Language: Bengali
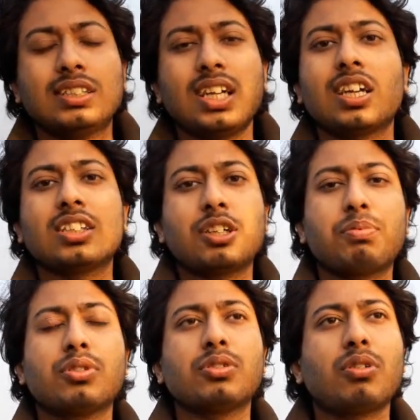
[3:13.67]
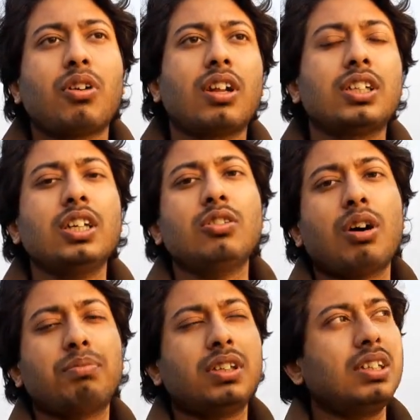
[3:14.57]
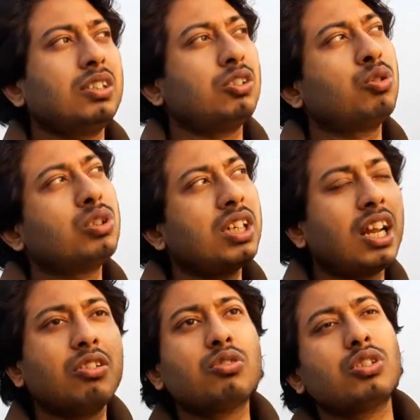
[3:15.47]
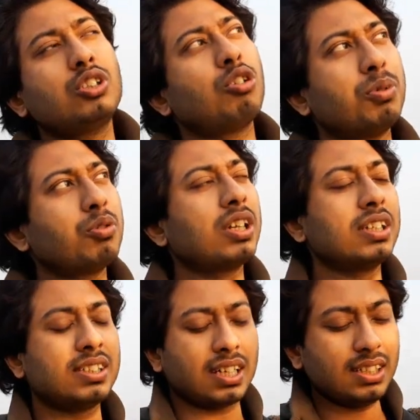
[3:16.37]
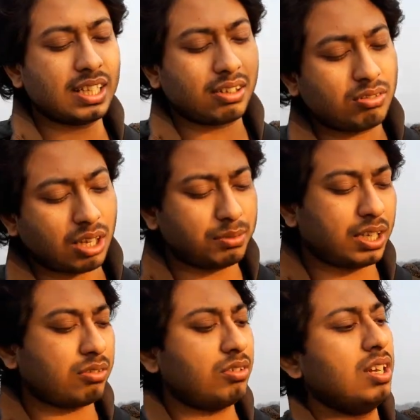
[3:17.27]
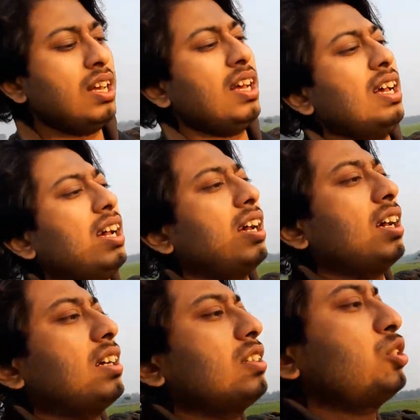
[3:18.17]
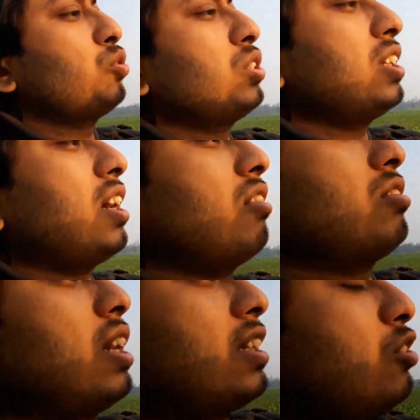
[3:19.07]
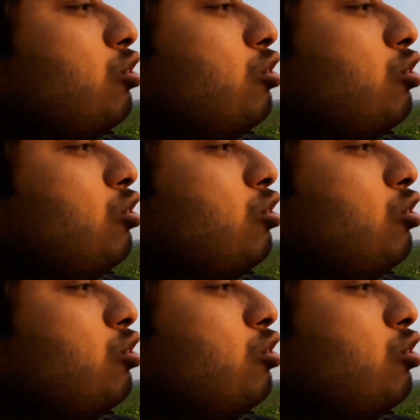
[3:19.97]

চার হাজার পর্যন্ত করা যায় তো আপনি সূর্যের আলোর যদি ছবি উঠাতে চান দেখুন আমি এখন সূর্যের আলোর একটা